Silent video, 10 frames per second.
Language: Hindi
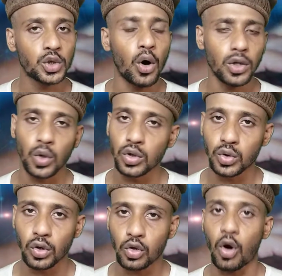
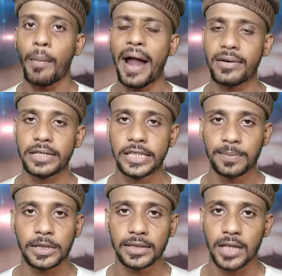100-200 कमेंट
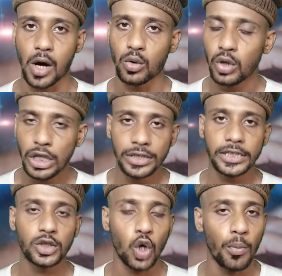रिसीव करता हूं
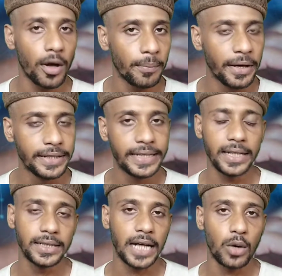जिस कमेंट में
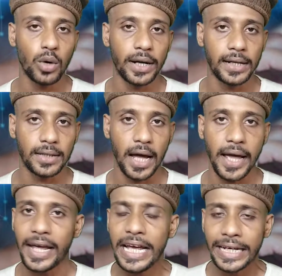ये लिखा हुआ रहता
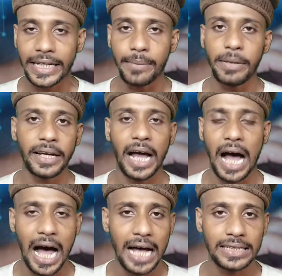है कि
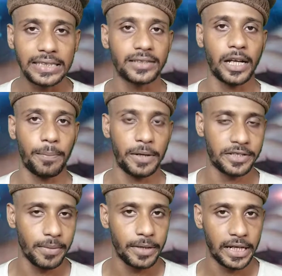मेरा आज इतना
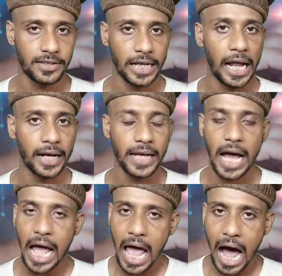पैसा मेरा चला गया